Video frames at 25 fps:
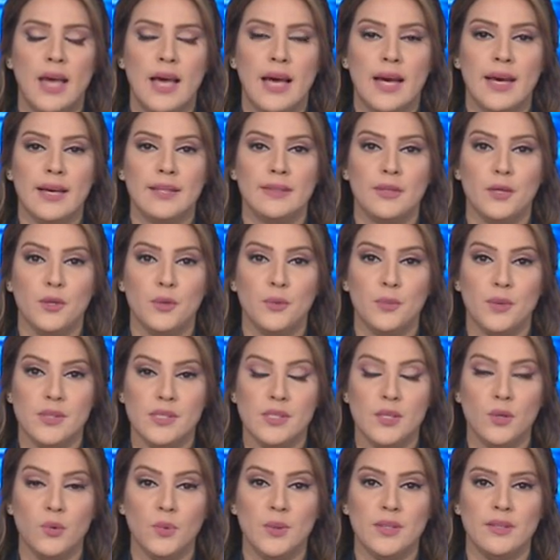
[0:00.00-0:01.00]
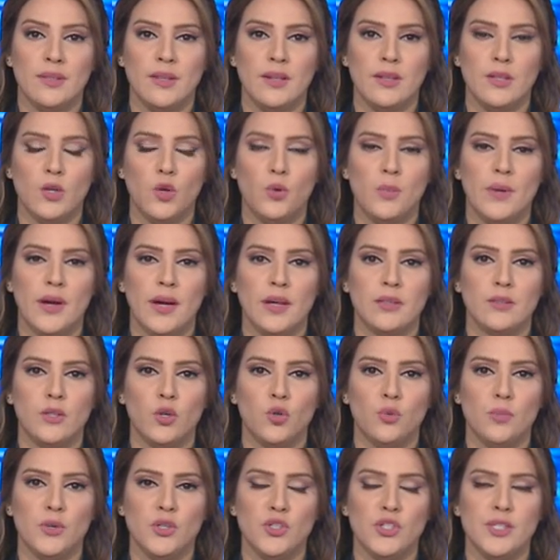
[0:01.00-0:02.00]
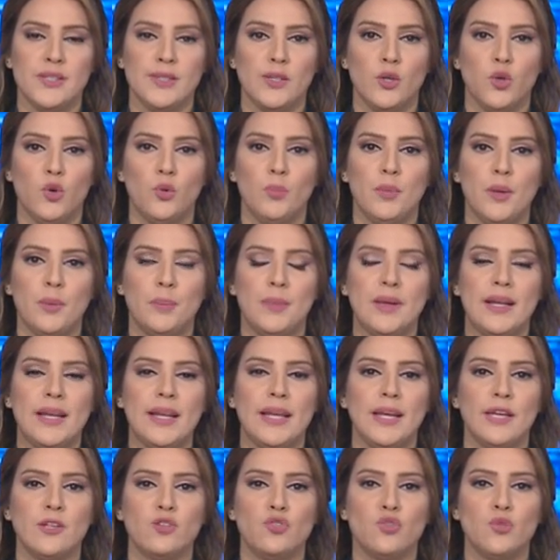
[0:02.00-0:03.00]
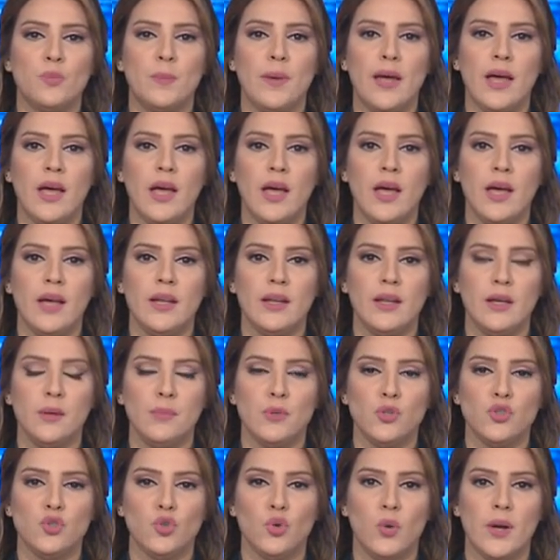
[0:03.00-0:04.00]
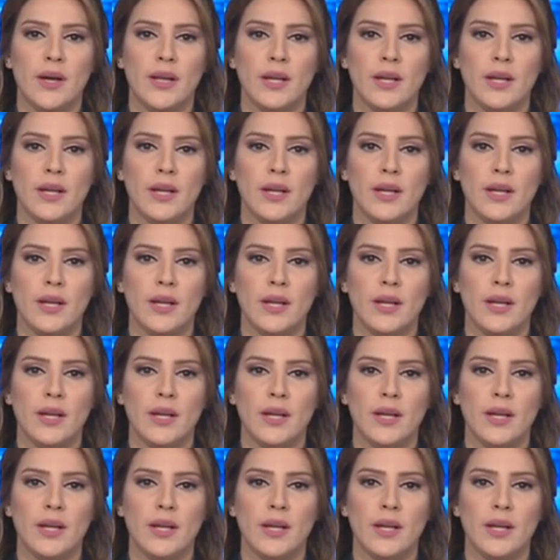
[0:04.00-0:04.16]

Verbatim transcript: هذا وصوت اليوم أعضاء مجلس الأمة بالإجماع على مشروع